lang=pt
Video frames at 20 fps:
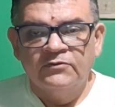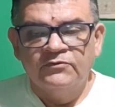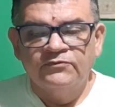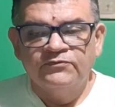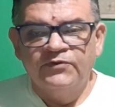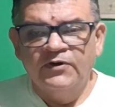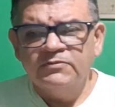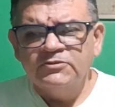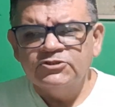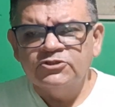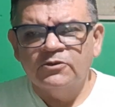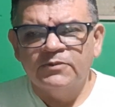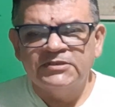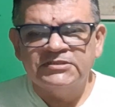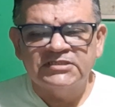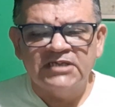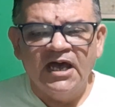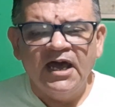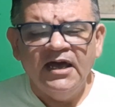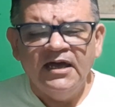Vamos
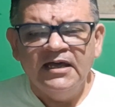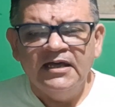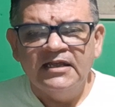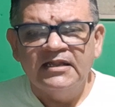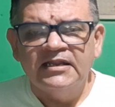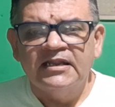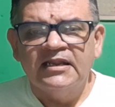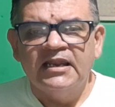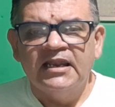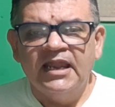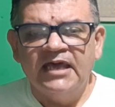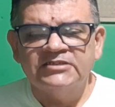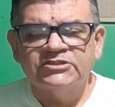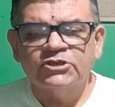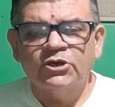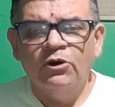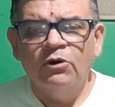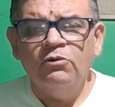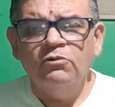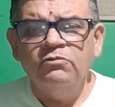começar? Let's
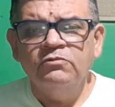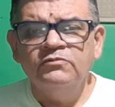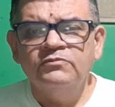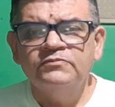go!